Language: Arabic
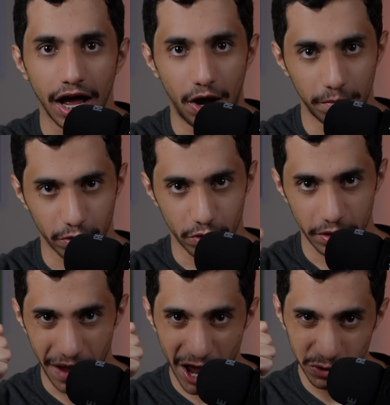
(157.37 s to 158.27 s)
عمره
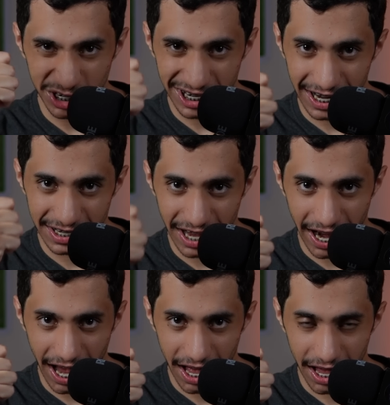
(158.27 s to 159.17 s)
28
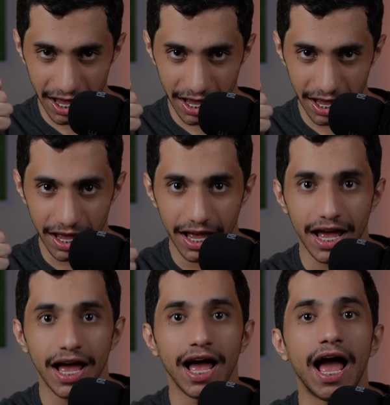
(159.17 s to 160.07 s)
سنة
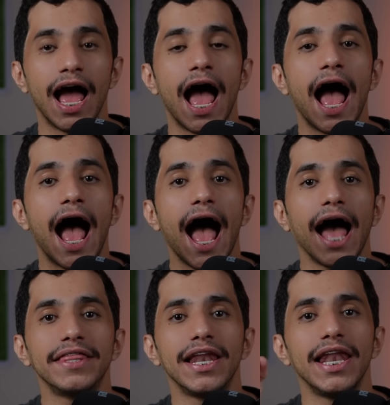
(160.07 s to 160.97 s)

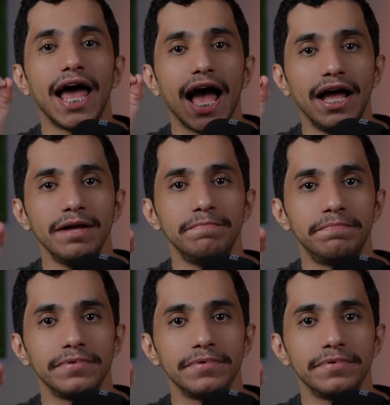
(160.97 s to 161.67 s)
هذا اللاعب